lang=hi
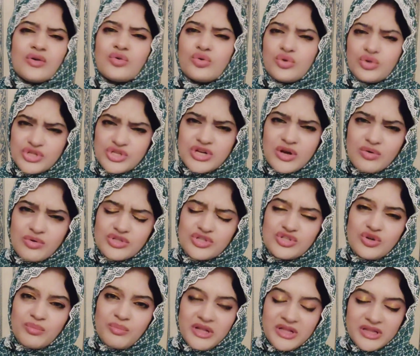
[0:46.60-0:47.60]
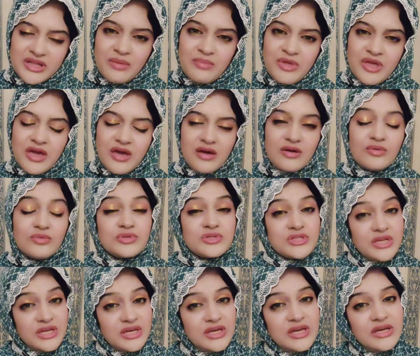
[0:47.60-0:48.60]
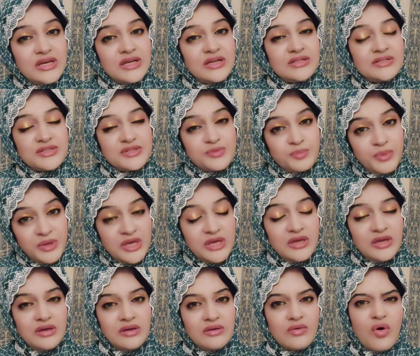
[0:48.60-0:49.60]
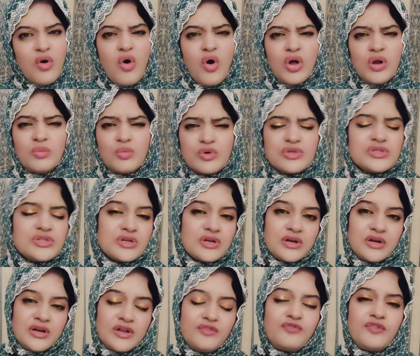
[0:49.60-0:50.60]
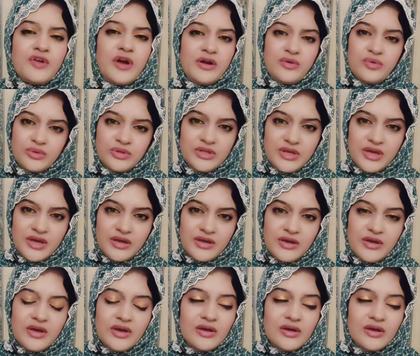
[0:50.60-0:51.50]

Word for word: कुछ ना कुछ जो मिलता भी है उसकी डिटेल्स भी ऑलमोस्ट डिफरेंट होती हैं